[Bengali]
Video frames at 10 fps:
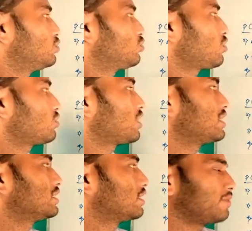দুটো
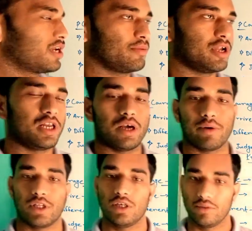করা যেতে পারে মেনলি
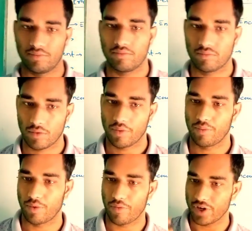আমাদের
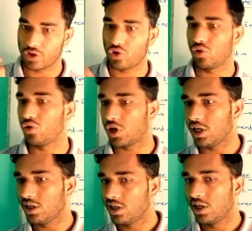প্রিফিক্স যোগ করে